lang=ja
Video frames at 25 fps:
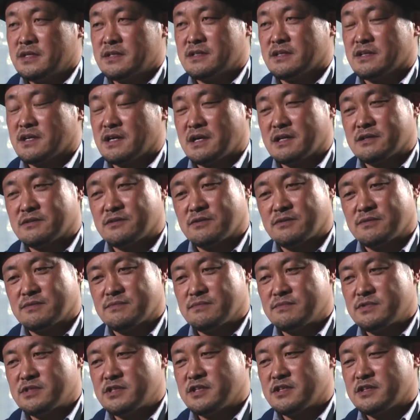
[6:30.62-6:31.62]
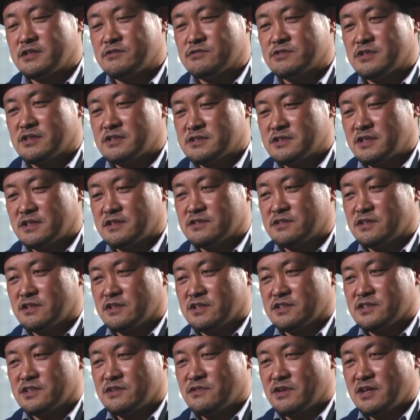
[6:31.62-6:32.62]
だからあの見てくださった
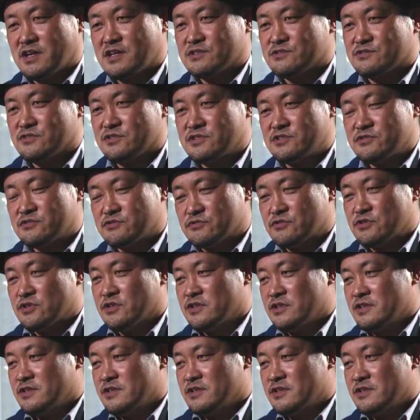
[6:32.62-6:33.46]
方は感情移入